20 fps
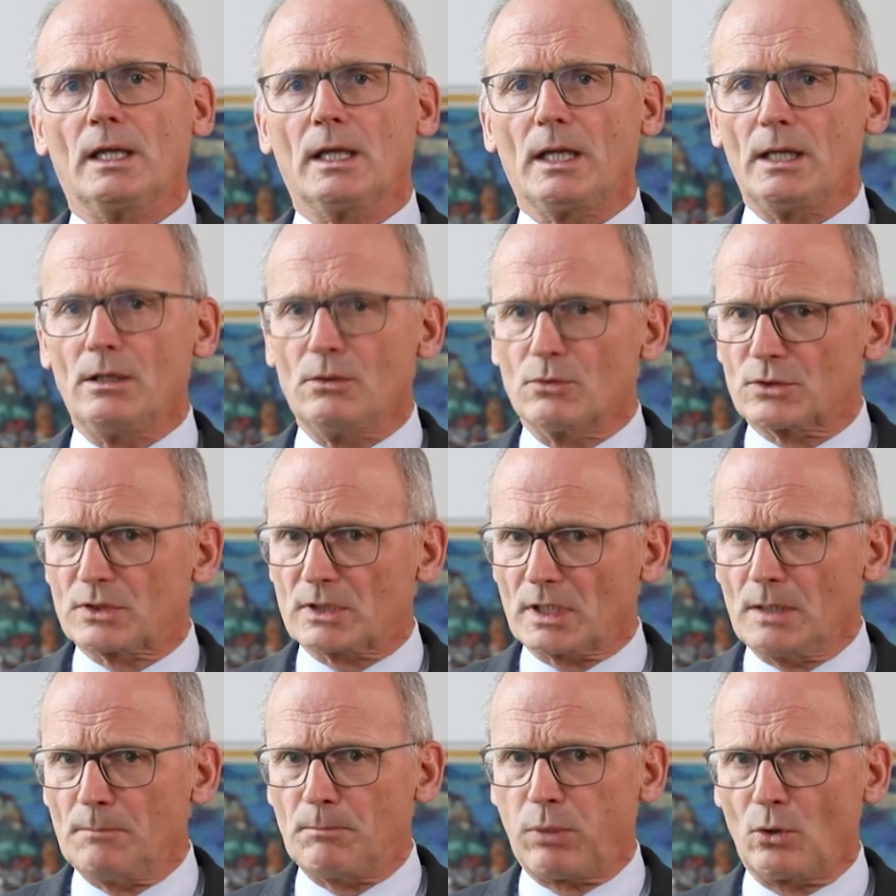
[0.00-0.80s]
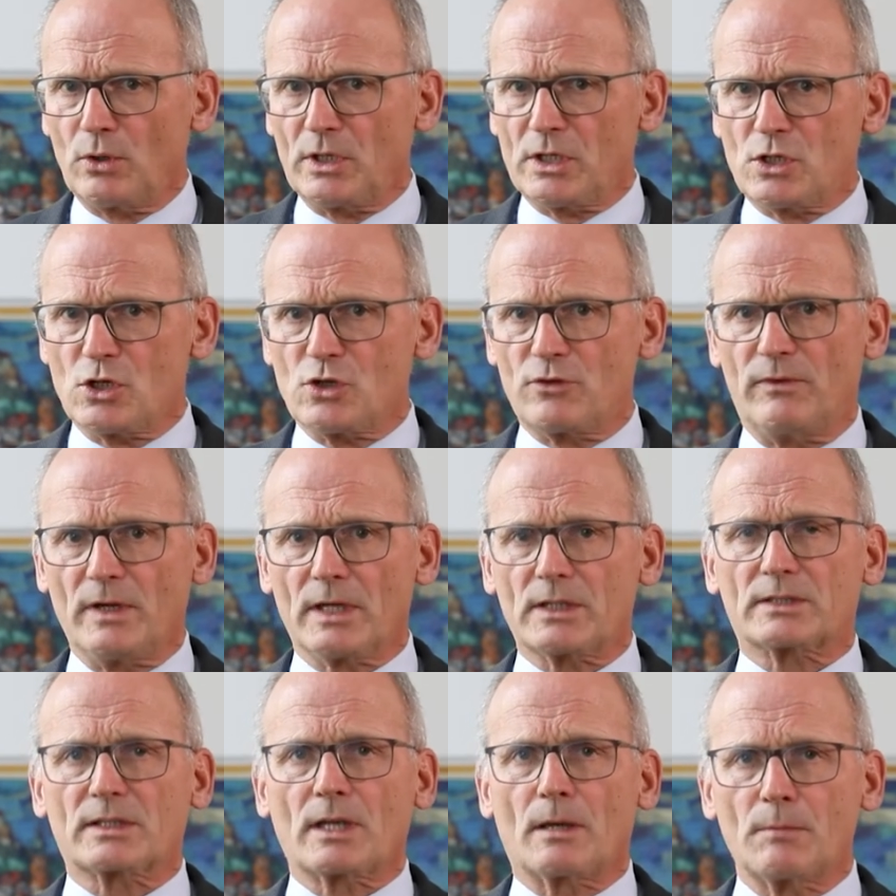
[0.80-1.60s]
Industriepolitisch
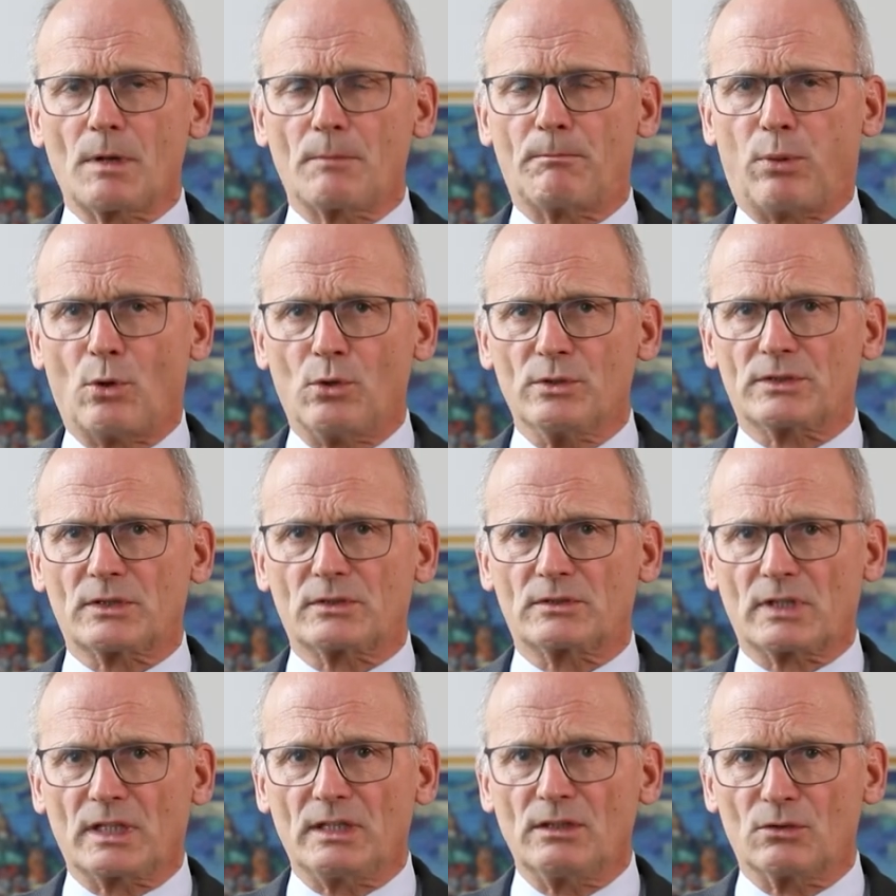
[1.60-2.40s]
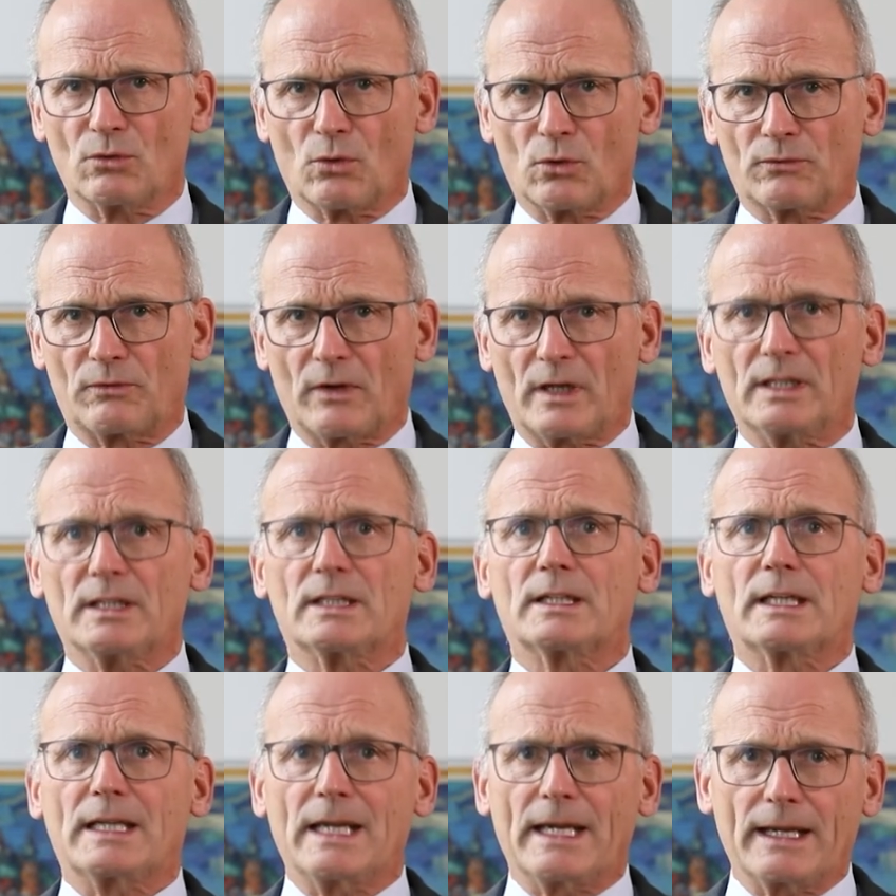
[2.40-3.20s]
wirksame Impulse sind
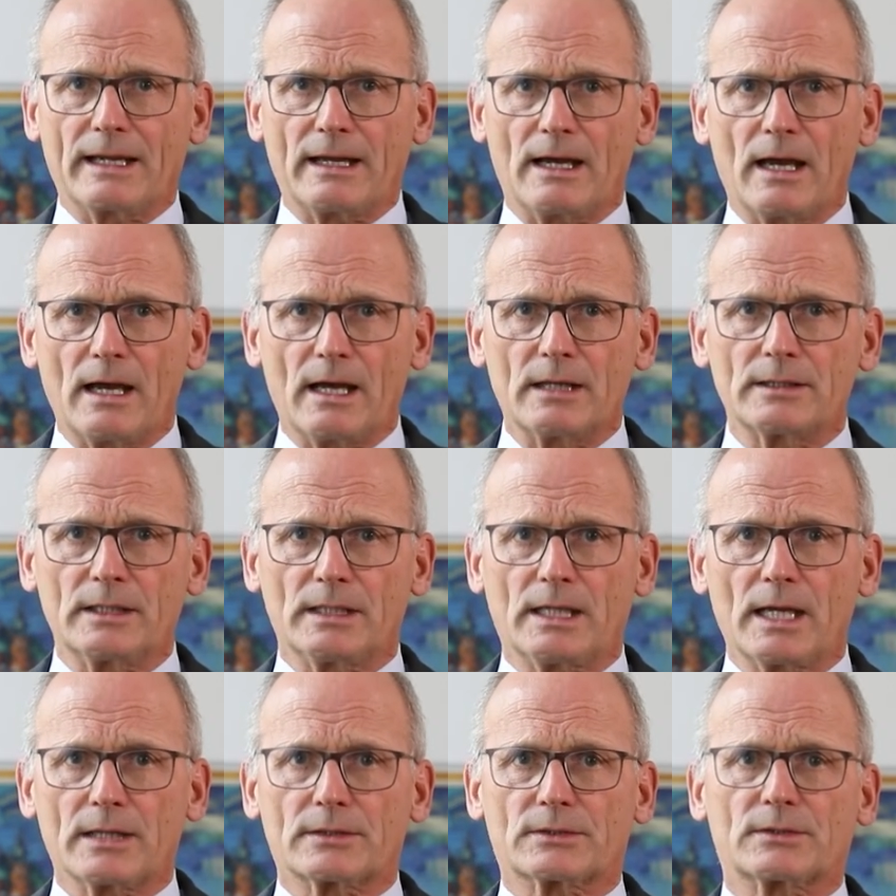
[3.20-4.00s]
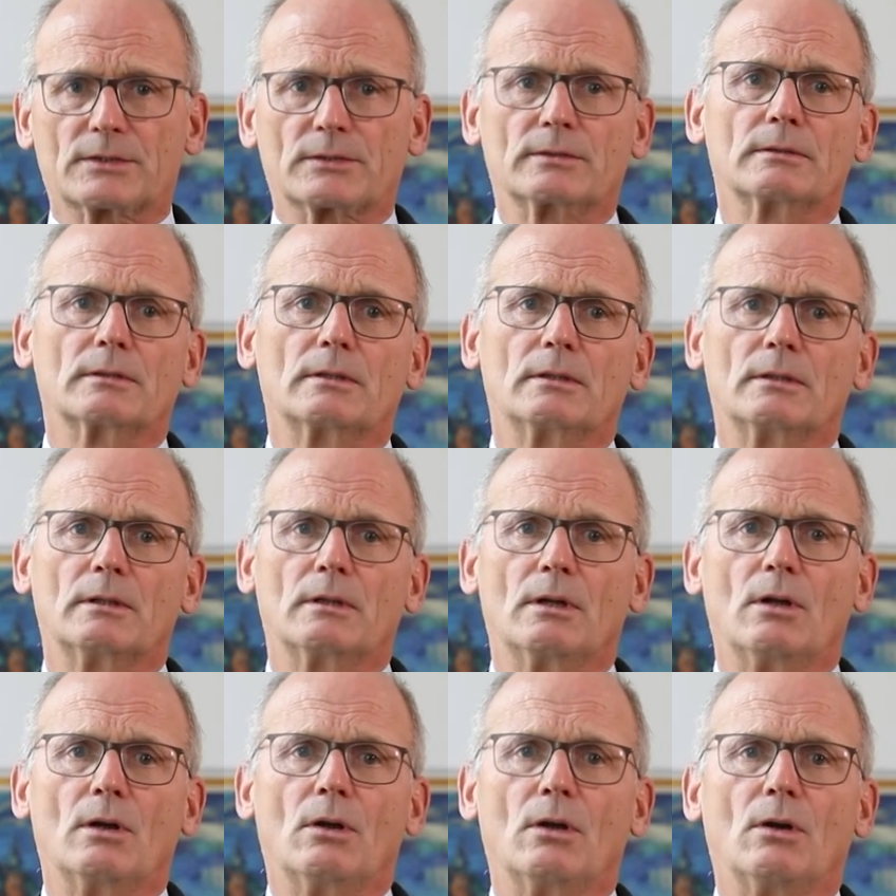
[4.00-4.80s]
notwendig, gerade jetzt.
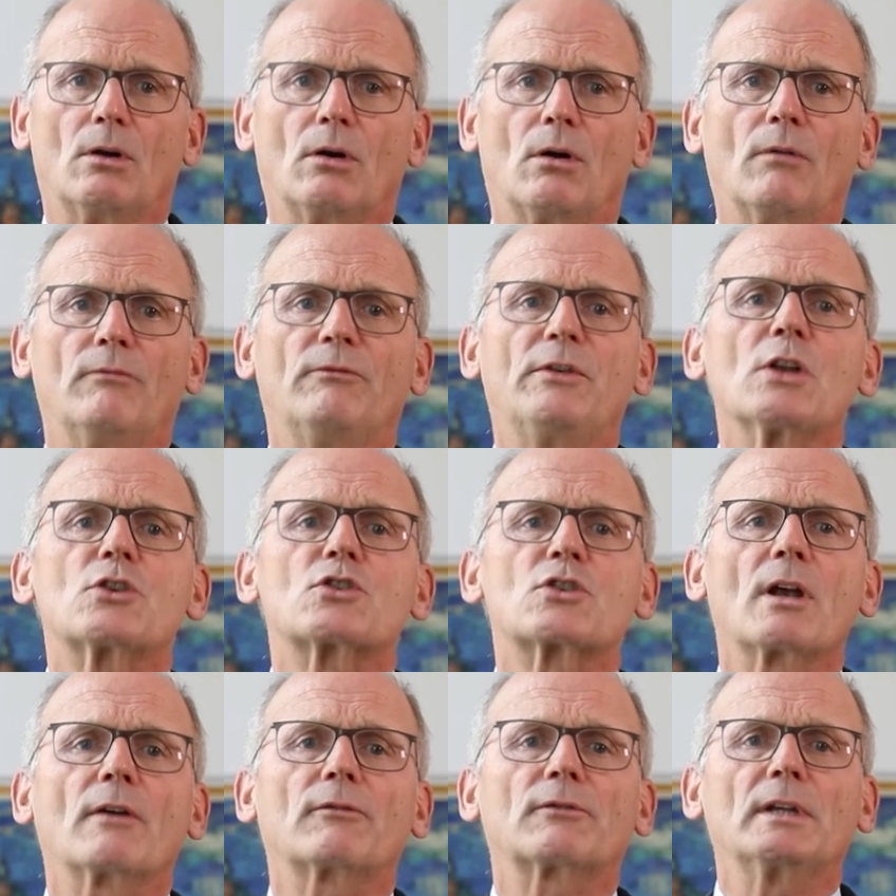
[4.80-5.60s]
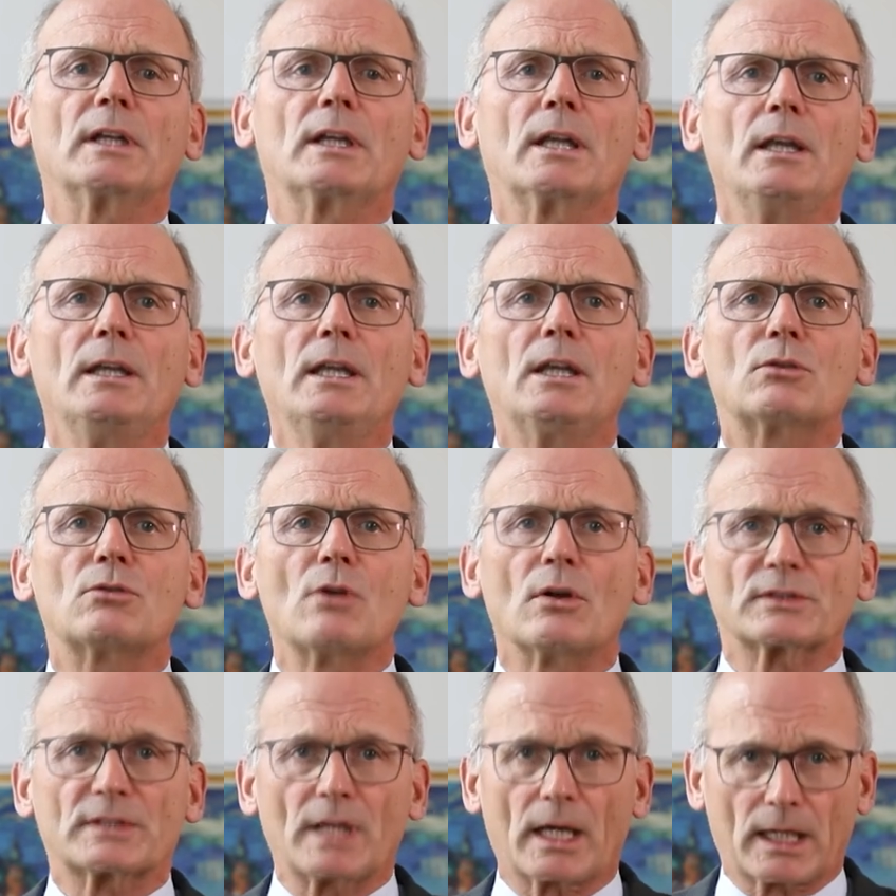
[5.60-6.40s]
Um wirtschaftlich nicht
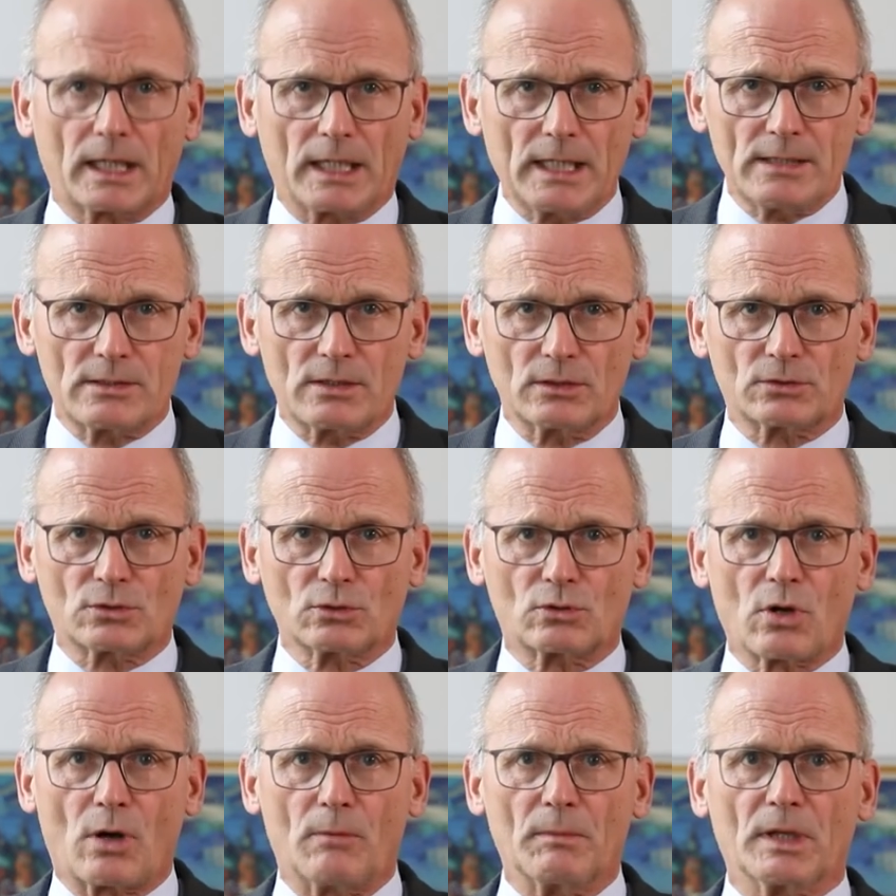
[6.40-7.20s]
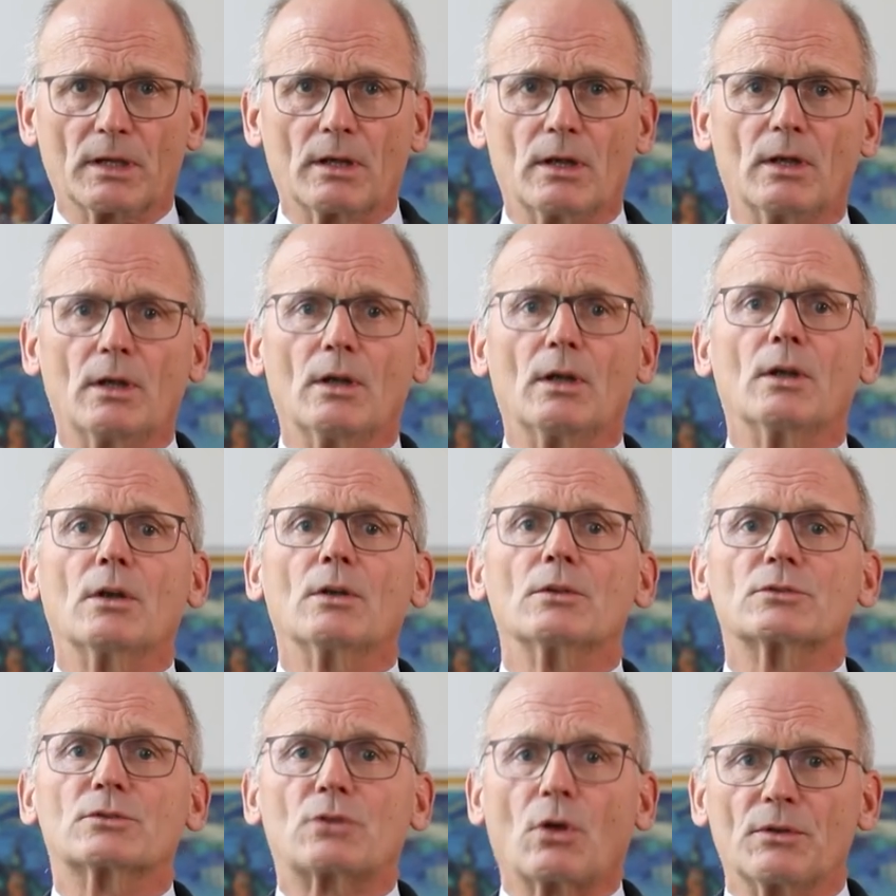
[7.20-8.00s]
nur aus der Krise zu kommen,
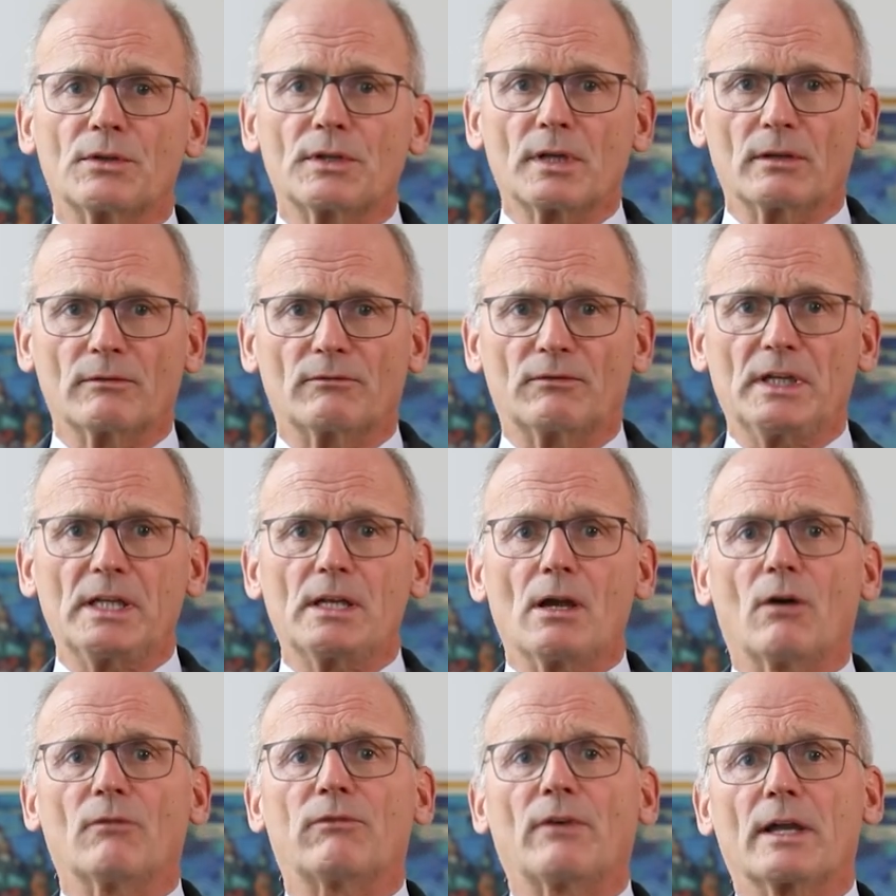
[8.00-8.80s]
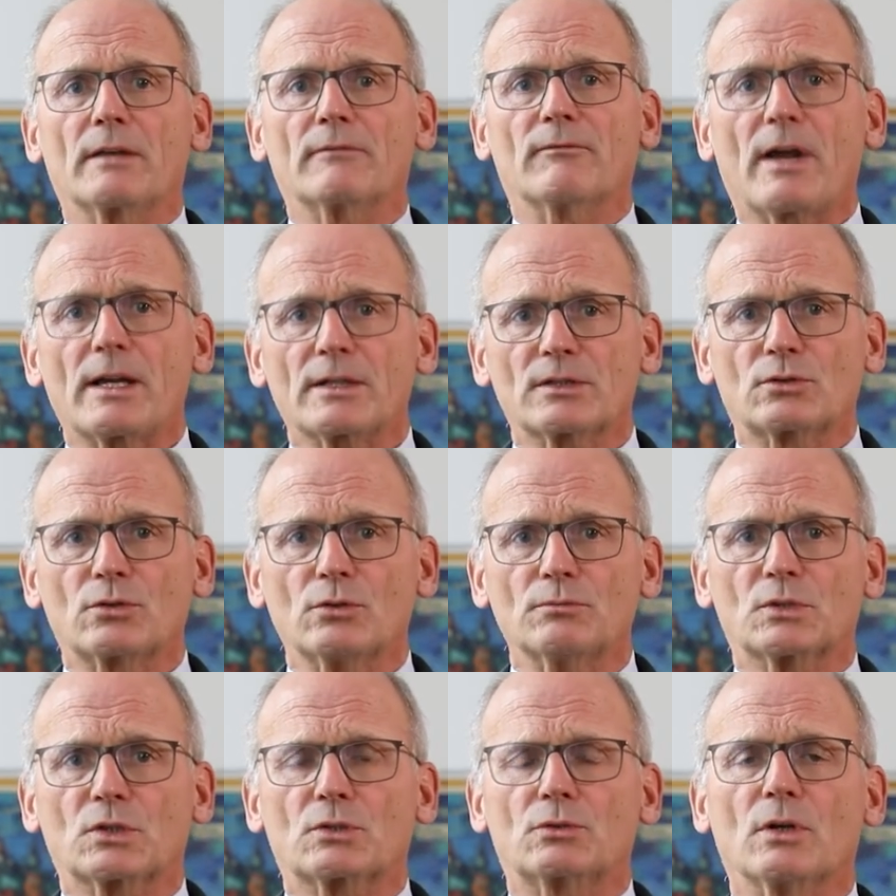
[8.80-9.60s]
sondern wieder auf einen
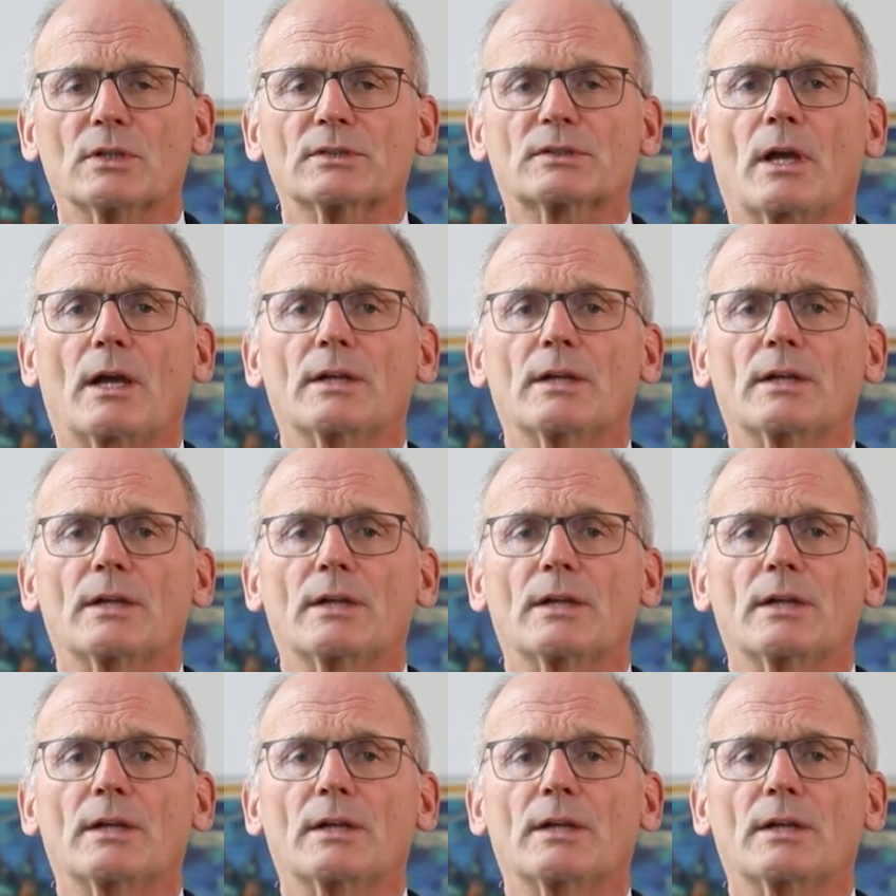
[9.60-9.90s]
Wachstumskurs